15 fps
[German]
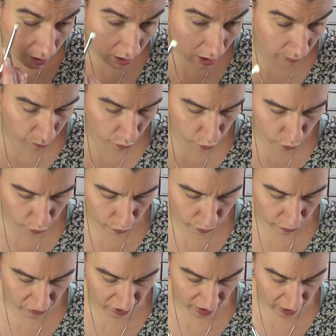Gibt
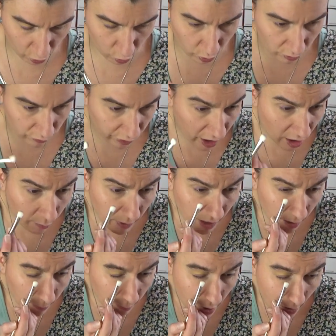sehr gut Farbe
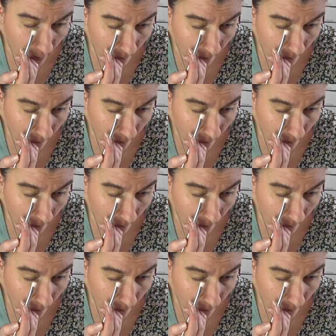ab.